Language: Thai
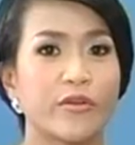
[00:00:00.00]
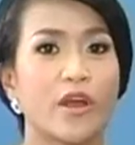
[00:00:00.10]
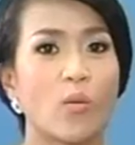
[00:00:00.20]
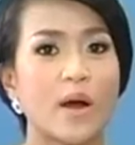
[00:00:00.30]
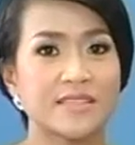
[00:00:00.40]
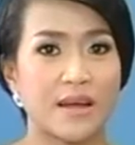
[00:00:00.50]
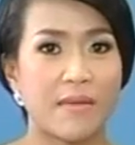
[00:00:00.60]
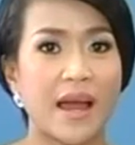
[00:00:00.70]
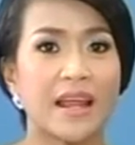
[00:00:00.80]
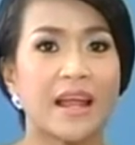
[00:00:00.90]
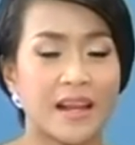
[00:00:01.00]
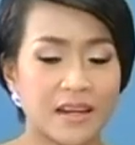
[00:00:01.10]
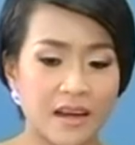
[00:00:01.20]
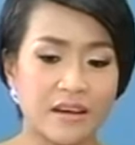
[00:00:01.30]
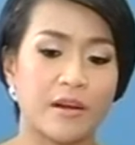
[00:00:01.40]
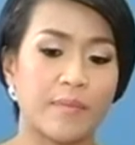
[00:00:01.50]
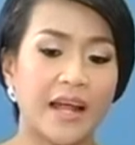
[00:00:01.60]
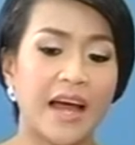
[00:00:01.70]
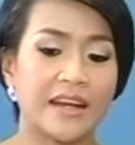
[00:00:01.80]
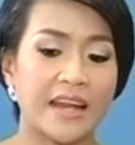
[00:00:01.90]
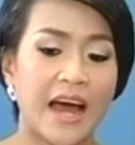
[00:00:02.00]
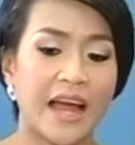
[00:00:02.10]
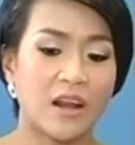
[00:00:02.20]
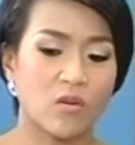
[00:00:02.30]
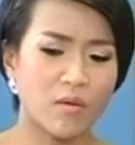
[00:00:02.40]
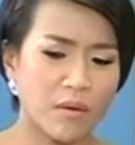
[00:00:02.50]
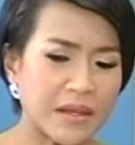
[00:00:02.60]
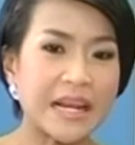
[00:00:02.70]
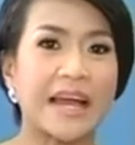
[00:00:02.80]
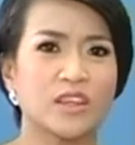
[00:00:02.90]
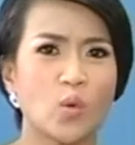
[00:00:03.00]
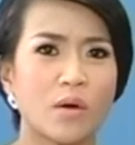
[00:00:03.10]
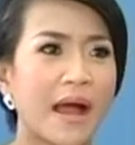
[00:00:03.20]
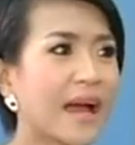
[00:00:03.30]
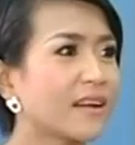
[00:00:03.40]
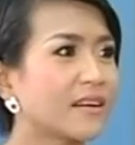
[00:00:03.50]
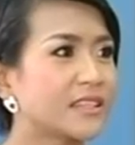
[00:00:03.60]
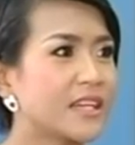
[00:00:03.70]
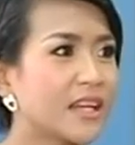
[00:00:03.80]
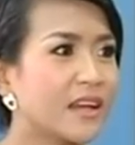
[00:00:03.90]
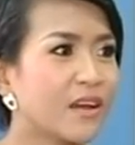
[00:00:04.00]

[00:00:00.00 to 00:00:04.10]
เรียกว่าสามารถเลือกรับประทานได้ แล้วก็มันมีหลายตัวมากเลยที่